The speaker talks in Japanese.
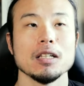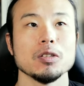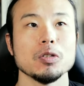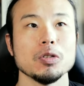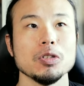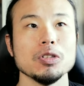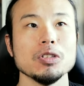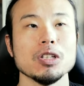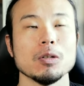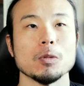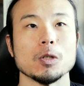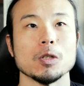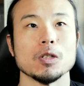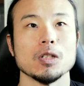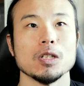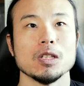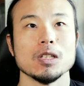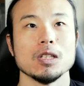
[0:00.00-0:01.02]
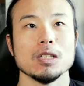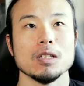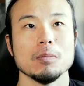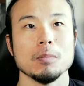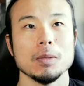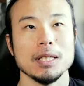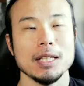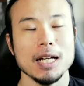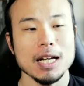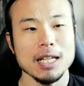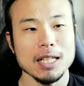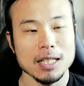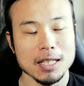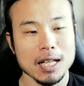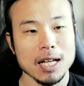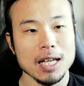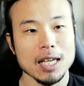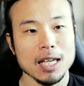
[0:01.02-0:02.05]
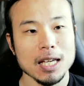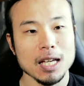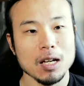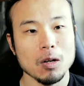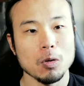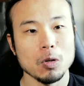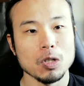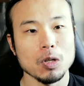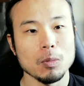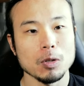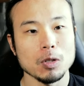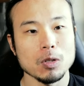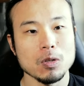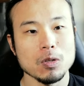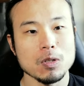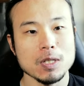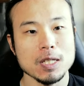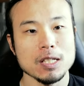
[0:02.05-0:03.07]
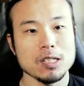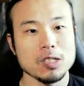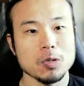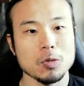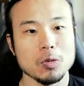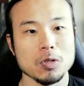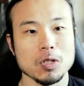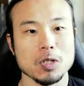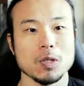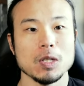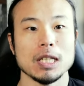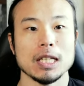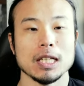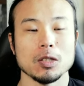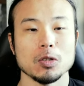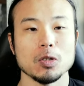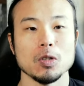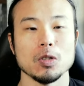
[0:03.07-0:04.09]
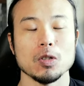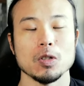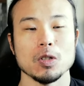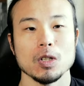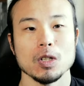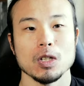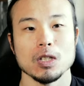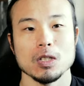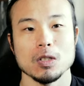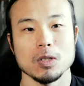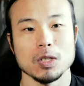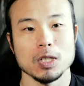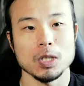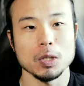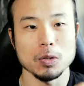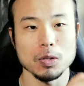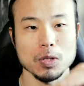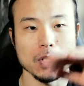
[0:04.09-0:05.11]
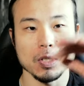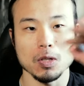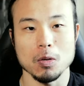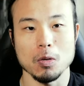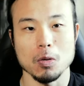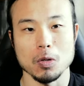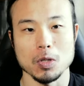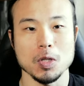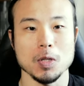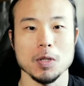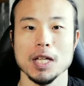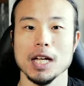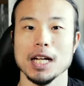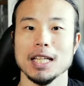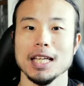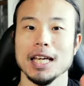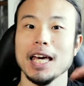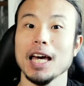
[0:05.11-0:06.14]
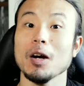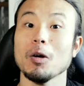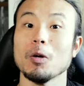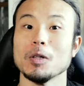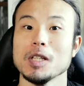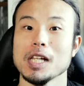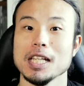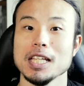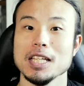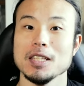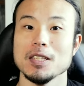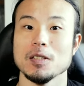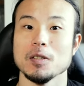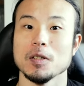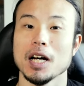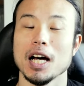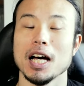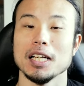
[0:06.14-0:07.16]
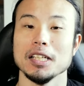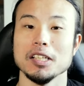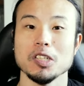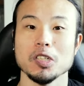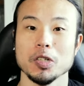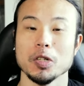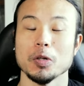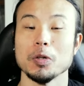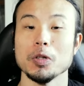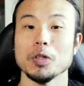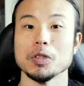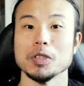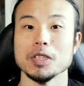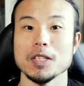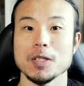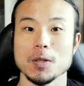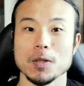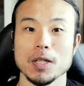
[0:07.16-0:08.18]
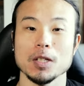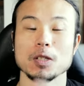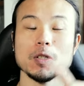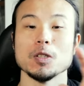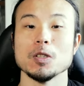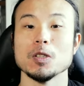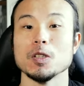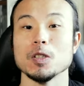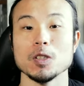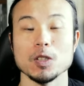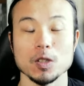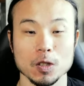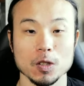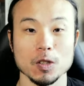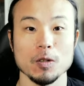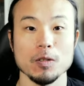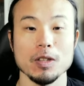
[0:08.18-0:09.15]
というのも、大体子供の選手コースとかだと、その一つのコースの中に結構な人数が一緒に泳ぐんですよね。ぐるぐるぐるぐる。